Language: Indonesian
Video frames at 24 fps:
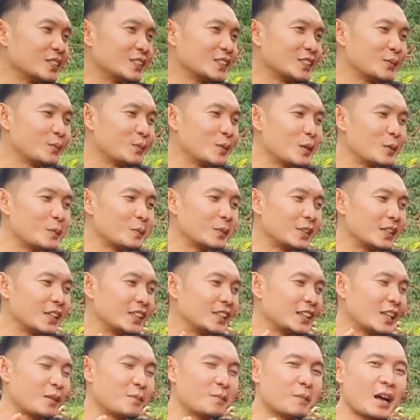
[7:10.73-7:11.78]
sebelum
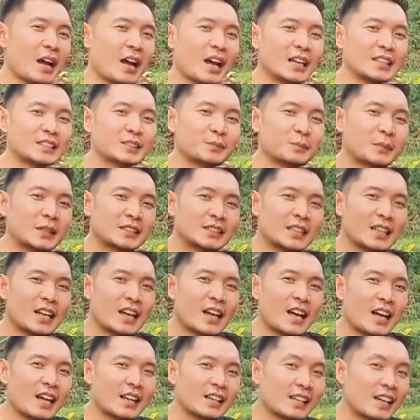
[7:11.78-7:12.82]
kita bahas masalah
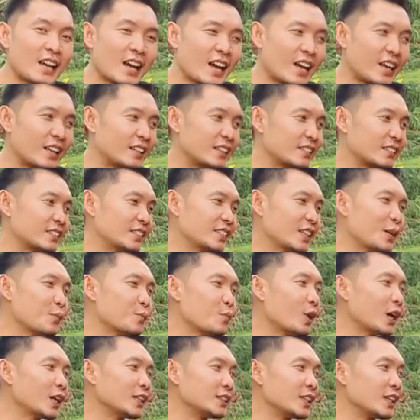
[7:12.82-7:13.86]
harga, saya
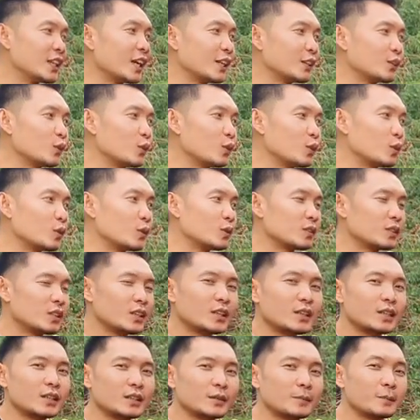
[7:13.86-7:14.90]
mau kasih lihat dulu
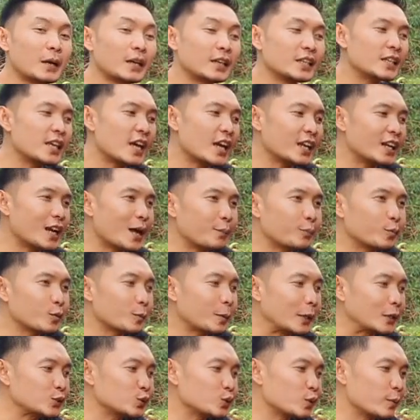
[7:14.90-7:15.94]
di bagian dapur
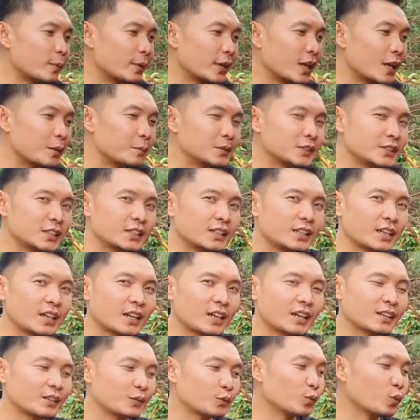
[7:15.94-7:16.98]
pacu, di bagian
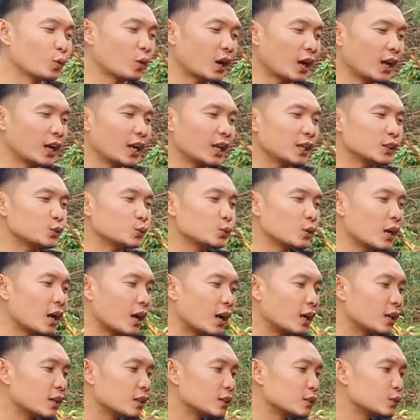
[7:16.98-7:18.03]
mesinnya. Tuh, kalian
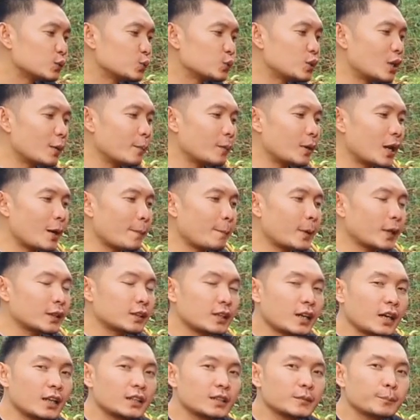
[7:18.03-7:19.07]
juga sudah
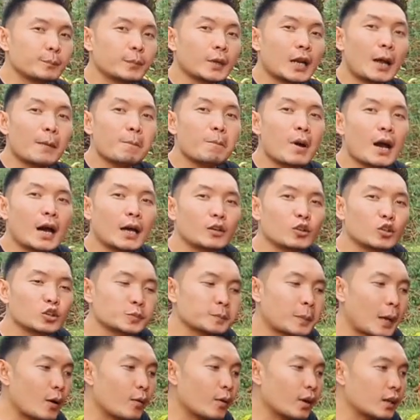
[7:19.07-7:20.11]
mendapatkan penambahan
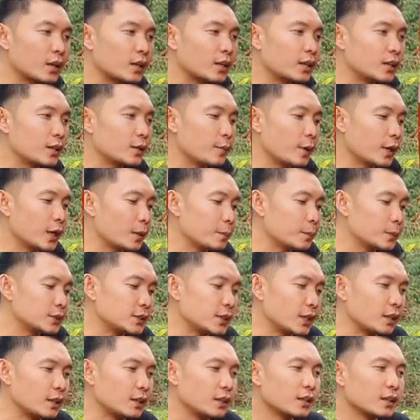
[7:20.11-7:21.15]
power nih di bagian
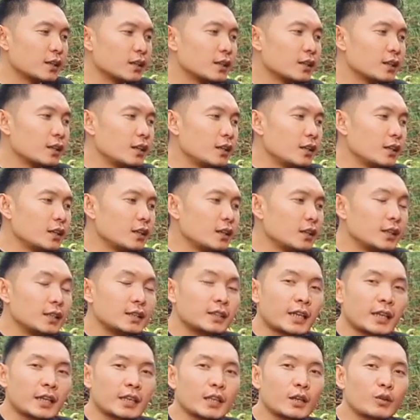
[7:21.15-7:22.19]
mesin. Nih
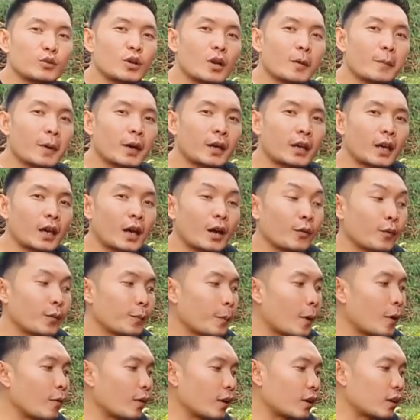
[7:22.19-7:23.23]
intake-nya udah pakai AV
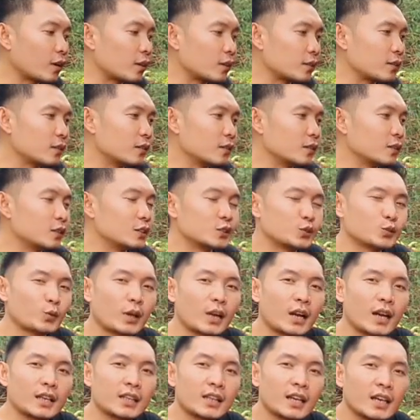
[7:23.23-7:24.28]
Power. Tuh,
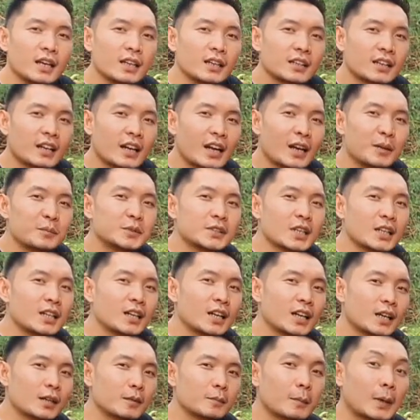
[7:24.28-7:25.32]
suaranya kalian bisa
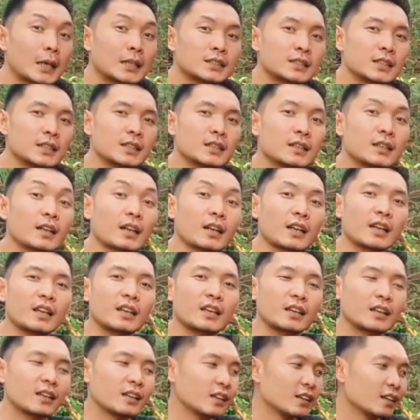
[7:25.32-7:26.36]
dengar masih kering.